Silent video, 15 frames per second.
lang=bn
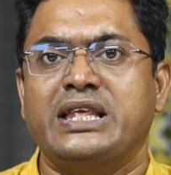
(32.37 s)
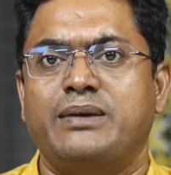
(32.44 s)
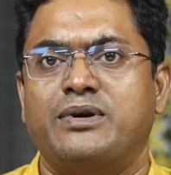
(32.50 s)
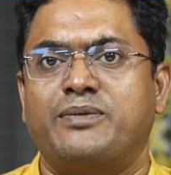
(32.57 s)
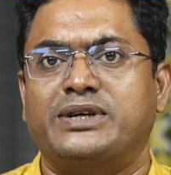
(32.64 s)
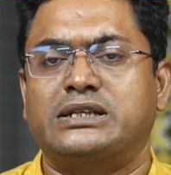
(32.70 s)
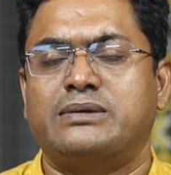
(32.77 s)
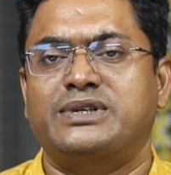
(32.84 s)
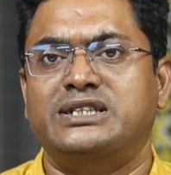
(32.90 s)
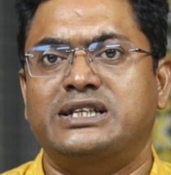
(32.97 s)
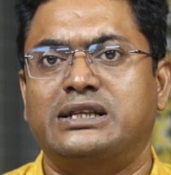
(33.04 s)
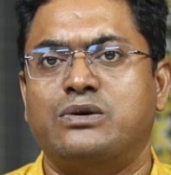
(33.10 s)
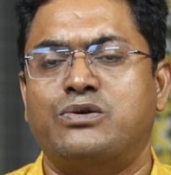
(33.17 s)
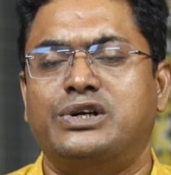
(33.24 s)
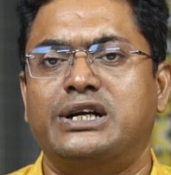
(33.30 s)
এবং পাশাপাশি
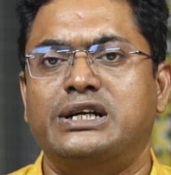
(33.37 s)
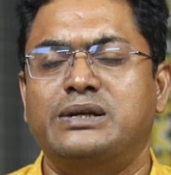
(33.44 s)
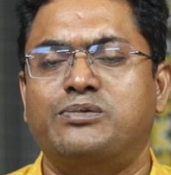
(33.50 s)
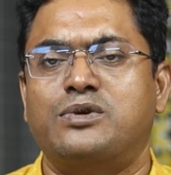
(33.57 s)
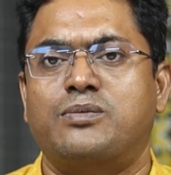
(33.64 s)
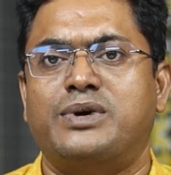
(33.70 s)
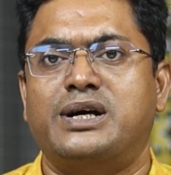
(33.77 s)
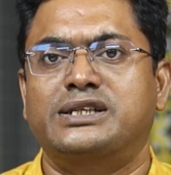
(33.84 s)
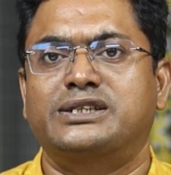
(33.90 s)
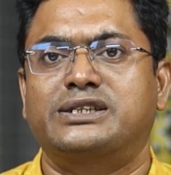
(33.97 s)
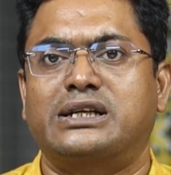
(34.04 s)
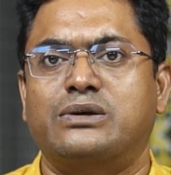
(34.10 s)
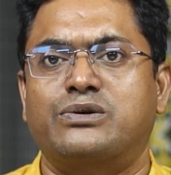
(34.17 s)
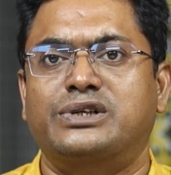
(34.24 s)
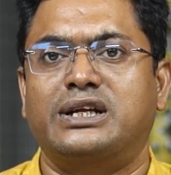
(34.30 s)
যাদের হোটেল ডিপ্লোমা আছে
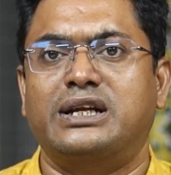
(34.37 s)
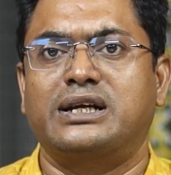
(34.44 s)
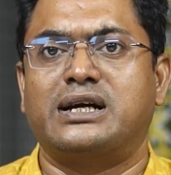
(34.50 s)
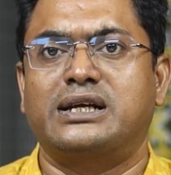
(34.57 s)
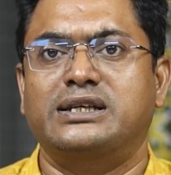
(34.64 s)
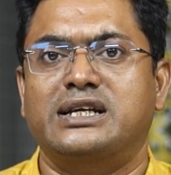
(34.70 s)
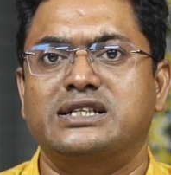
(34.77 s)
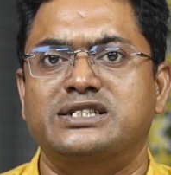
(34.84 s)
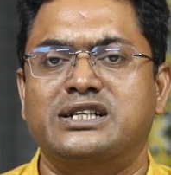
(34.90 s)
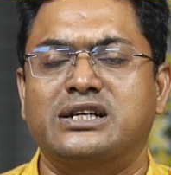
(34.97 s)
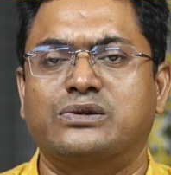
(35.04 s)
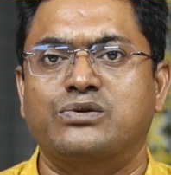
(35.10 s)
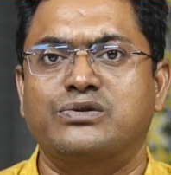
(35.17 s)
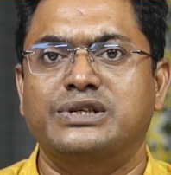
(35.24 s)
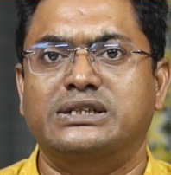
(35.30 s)
তারা হোটেলের কাজে
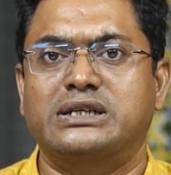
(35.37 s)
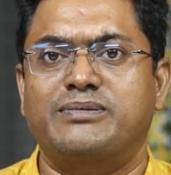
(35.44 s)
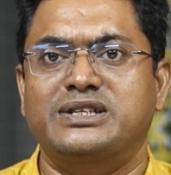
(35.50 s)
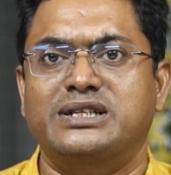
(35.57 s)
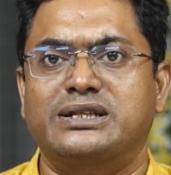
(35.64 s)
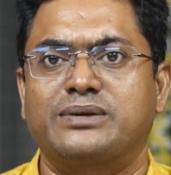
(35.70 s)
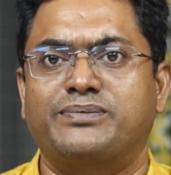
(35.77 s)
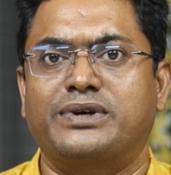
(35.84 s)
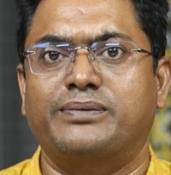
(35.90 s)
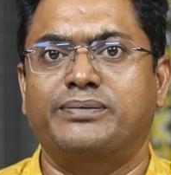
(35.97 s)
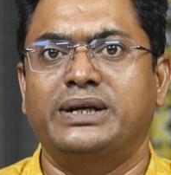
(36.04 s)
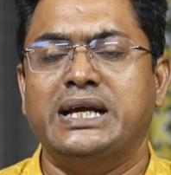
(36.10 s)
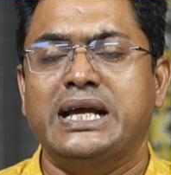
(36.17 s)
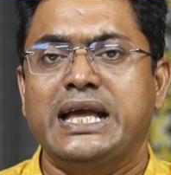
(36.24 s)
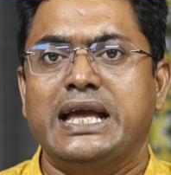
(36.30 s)
অ্যাসিস্ট্যান্ট কুক হিসাবে যেতে
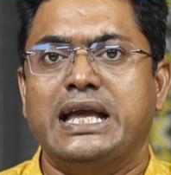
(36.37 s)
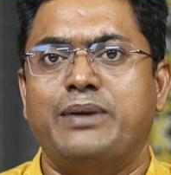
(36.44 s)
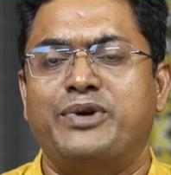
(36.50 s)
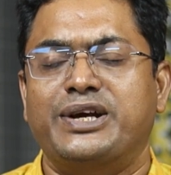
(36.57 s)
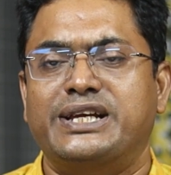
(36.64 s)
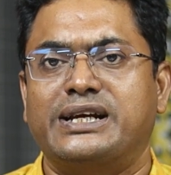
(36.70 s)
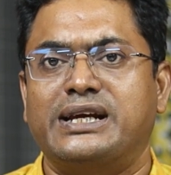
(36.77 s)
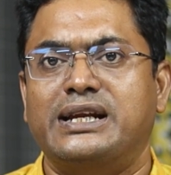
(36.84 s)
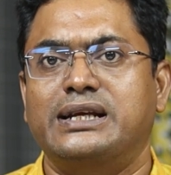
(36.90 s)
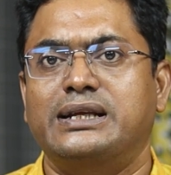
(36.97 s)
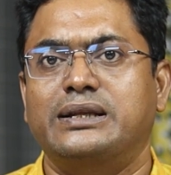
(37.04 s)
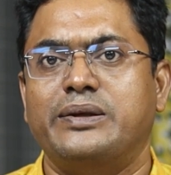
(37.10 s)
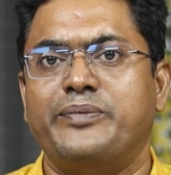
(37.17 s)
পারবে এবং সেখানে